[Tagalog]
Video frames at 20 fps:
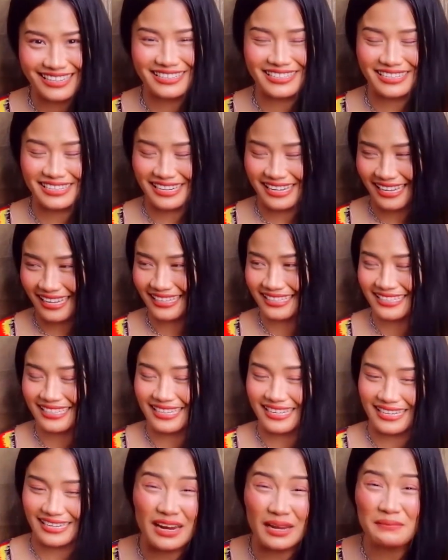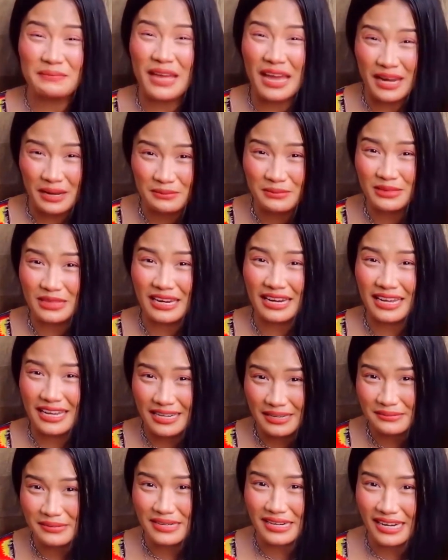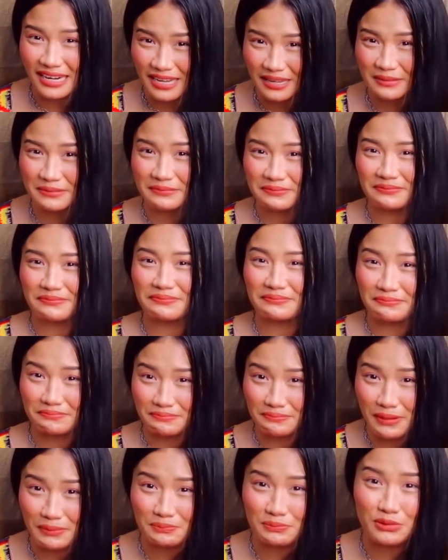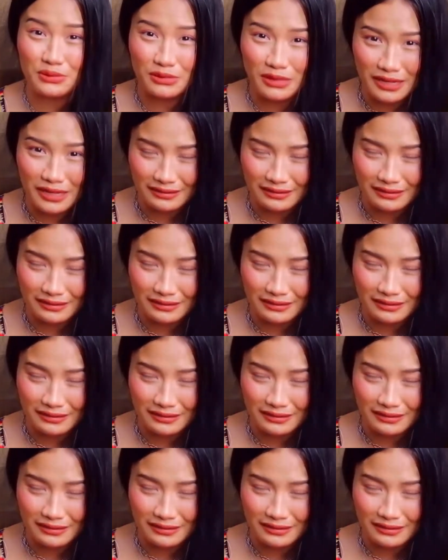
dyan guys na alam na alam mo talaga na madaling mapunit.